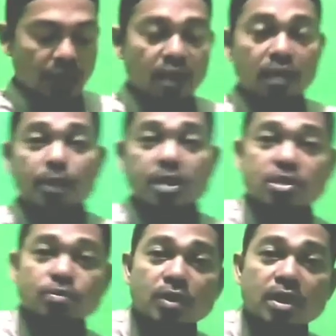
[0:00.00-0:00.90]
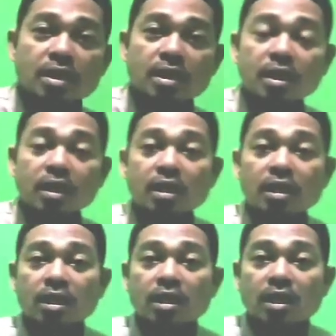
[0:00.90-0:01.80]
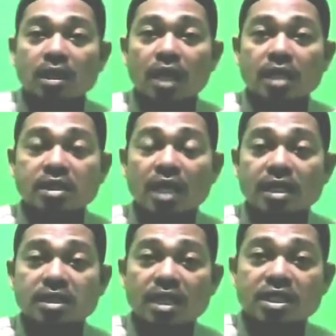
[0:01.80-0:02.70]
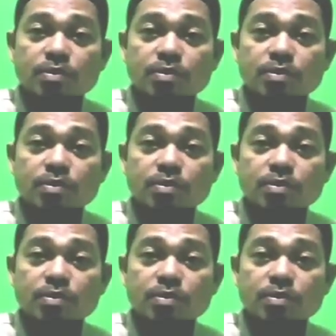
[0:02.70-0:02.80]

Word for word: belakang depan semua dan jari-jari